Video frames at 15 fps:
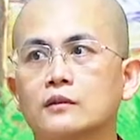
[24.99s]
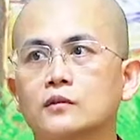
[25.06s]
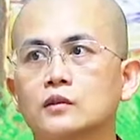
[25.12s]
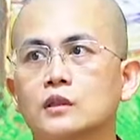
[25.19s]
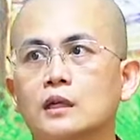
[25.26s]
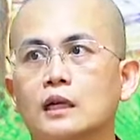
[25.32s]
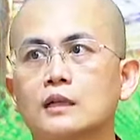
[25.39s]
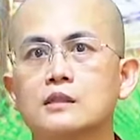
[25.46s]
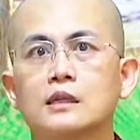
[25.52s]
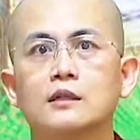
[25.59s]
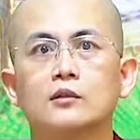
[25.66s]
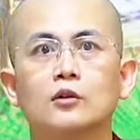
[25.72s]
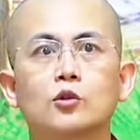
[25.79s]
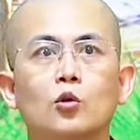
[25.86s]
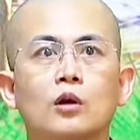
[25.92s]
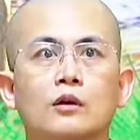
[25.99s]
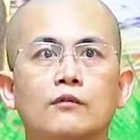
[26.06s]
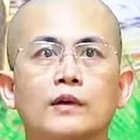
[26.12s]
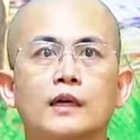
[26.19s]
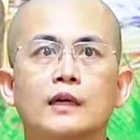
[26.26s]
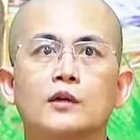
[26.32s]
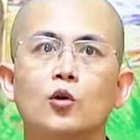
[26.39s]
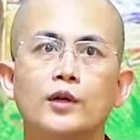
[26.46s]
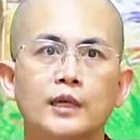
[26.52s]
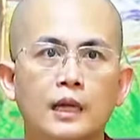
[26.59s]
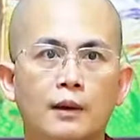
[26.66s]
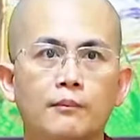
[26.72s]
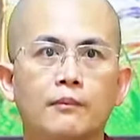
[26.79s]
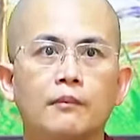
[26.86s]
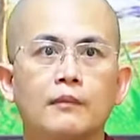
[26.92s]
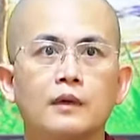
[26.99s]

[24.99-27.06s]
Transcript: những cái gì nó thuộc về nỗi nầm